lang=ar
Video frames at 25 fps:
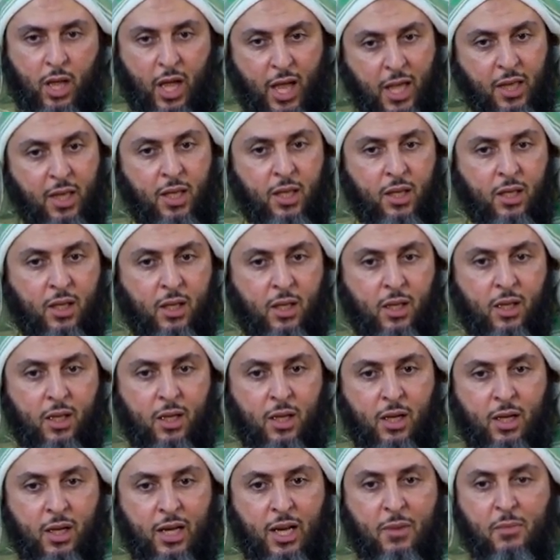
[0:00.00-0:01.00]
أي
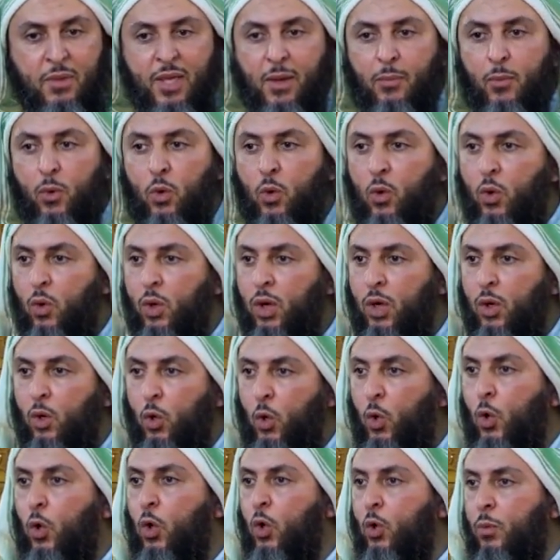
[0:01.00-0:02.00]
لم يبلغوا
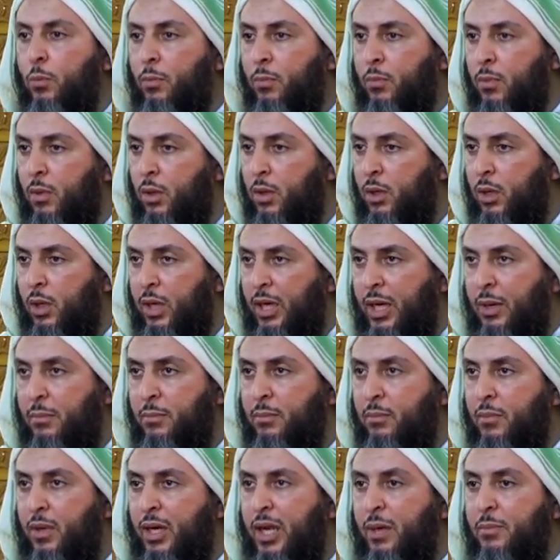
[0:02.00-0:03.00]
الحلم
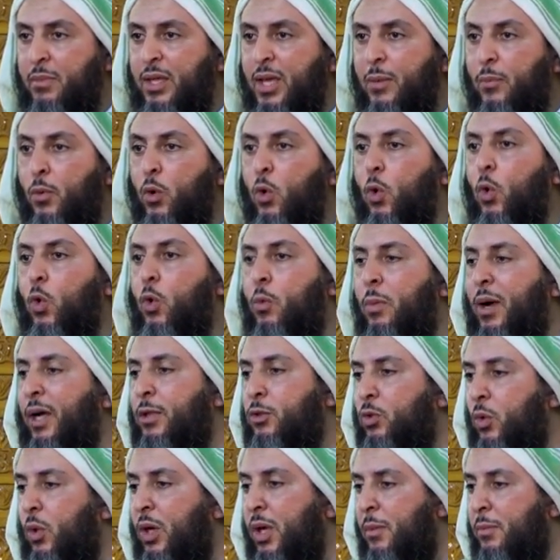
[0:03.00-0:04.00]
لم لم يبلغوا
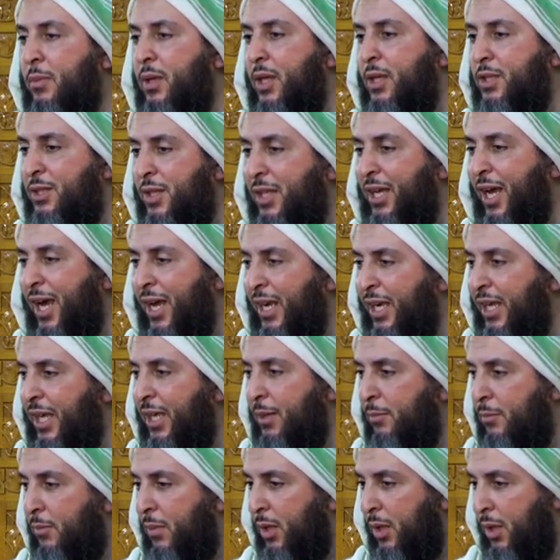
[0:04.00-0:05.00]
بعد لم يجري
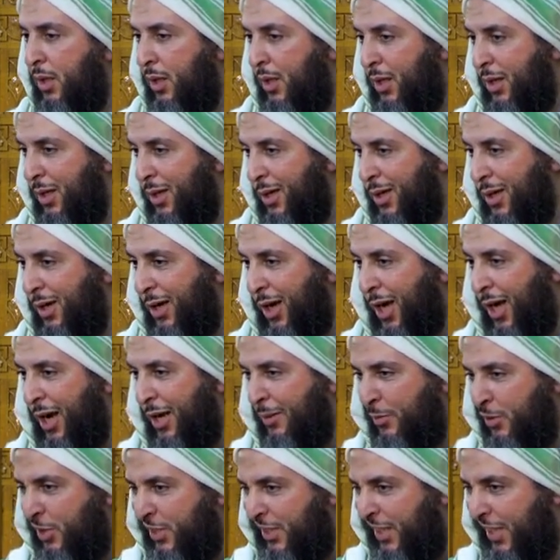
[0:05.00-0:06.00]
عليهم
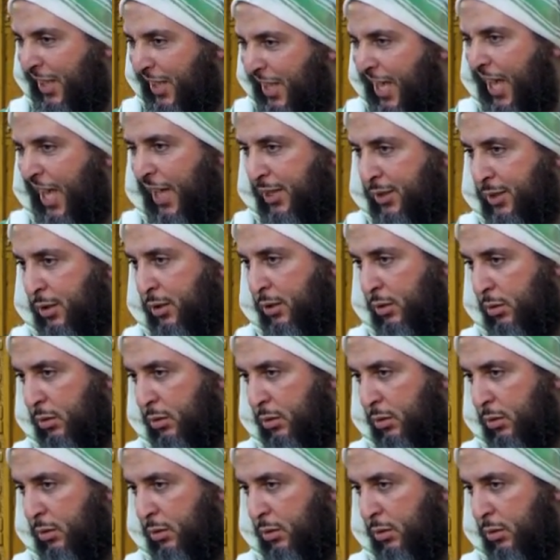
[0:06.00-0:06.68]
قلم السيئات